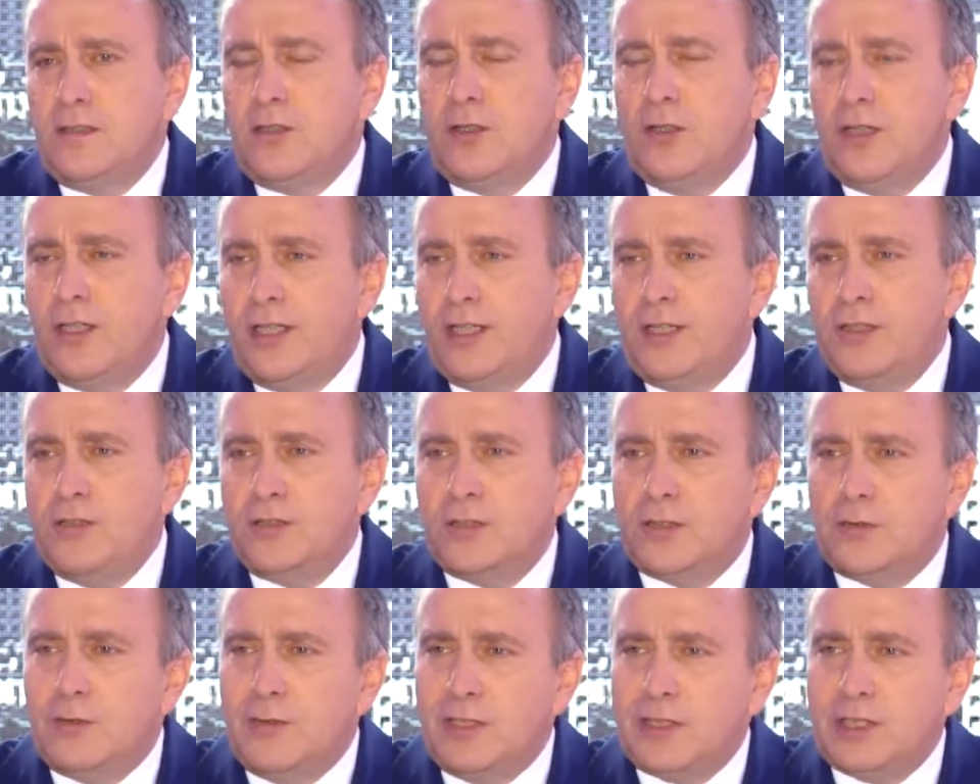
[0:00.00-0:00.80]

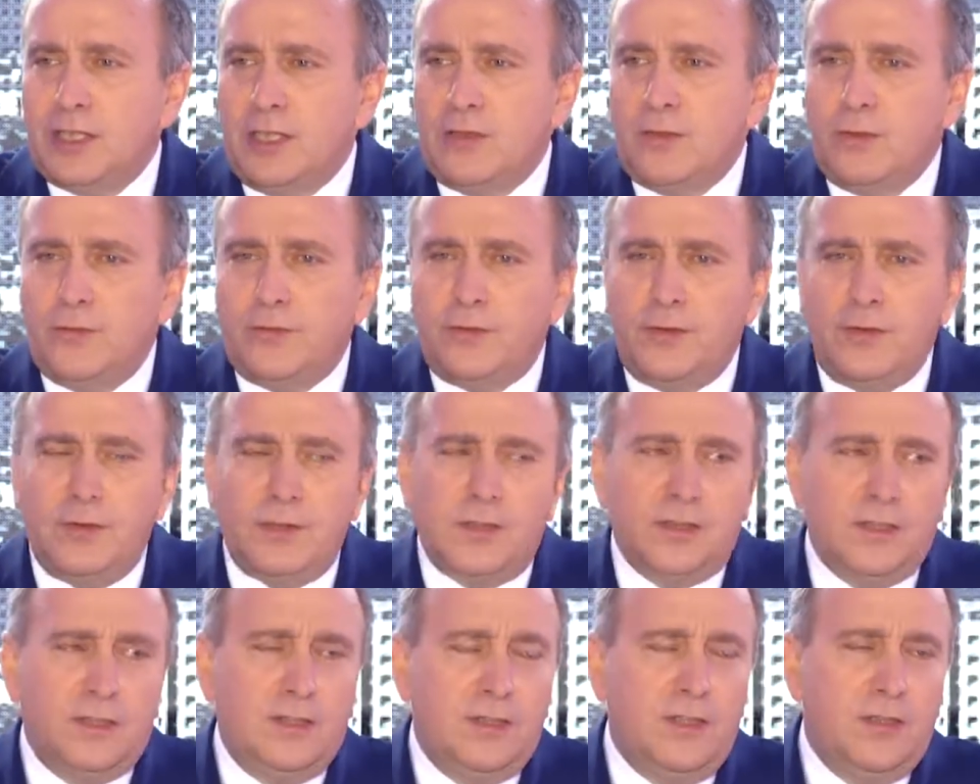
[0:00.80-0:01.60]
kolejno zgłaszano
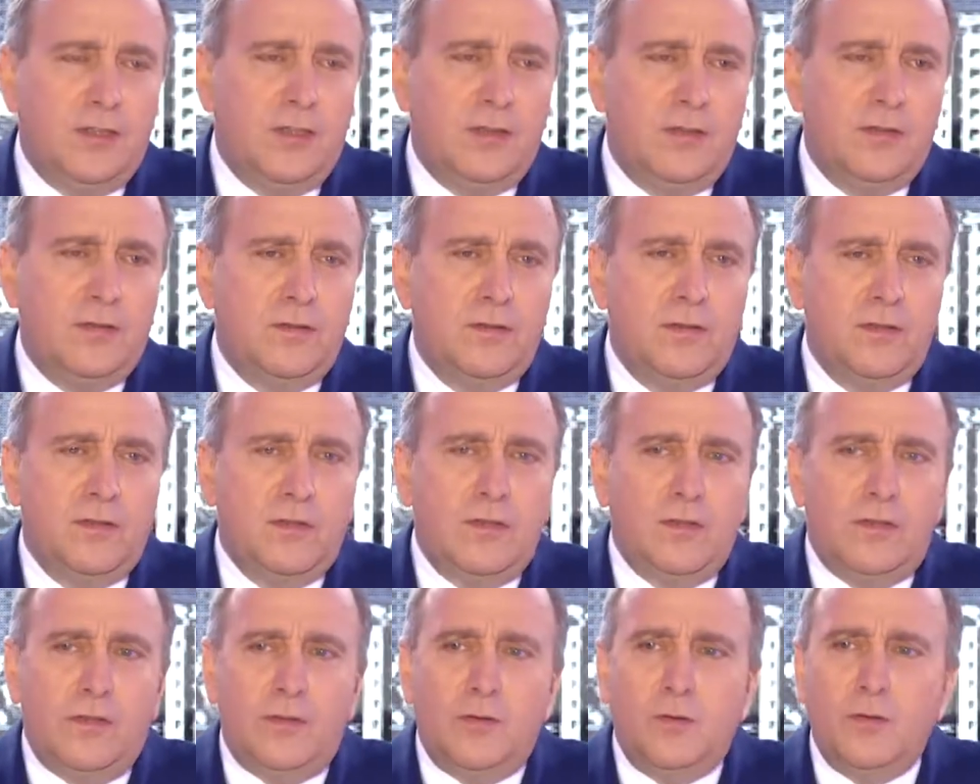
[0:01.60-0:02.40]
wnioski o
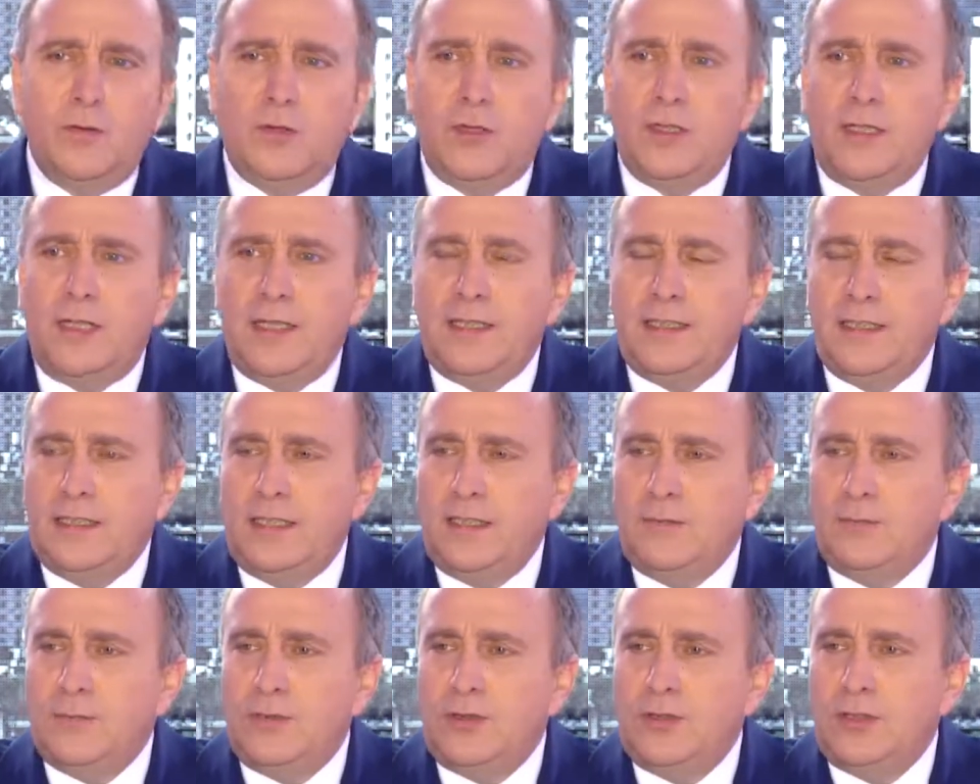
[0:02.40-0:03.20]

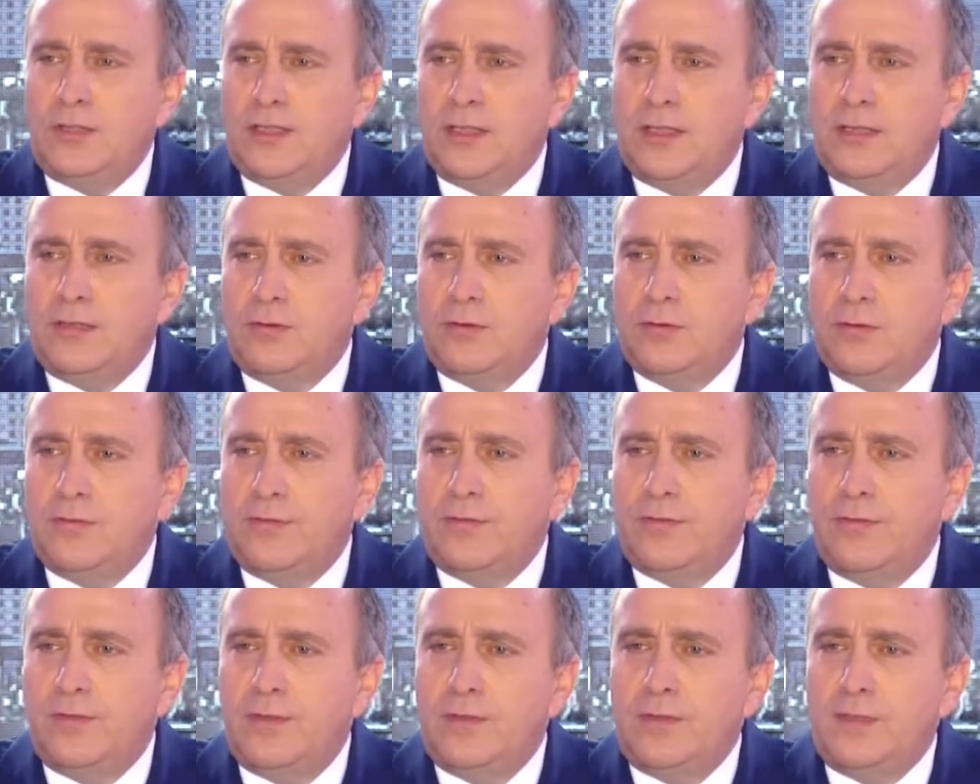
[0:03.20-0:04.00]
uchylenie
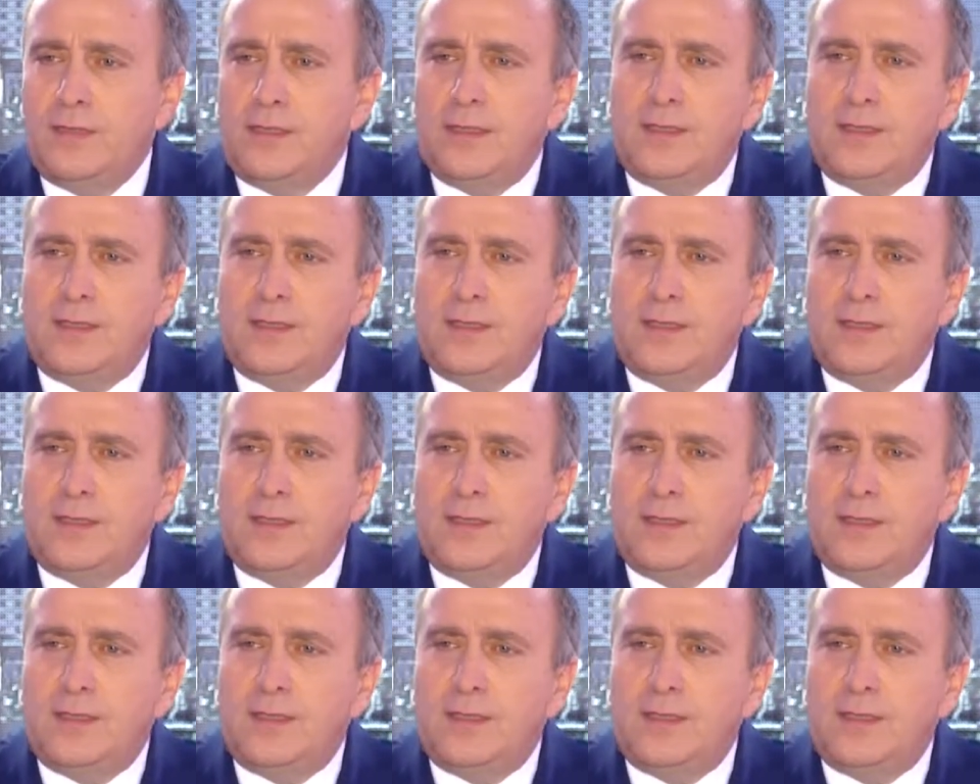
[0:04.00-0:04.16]
immunitetów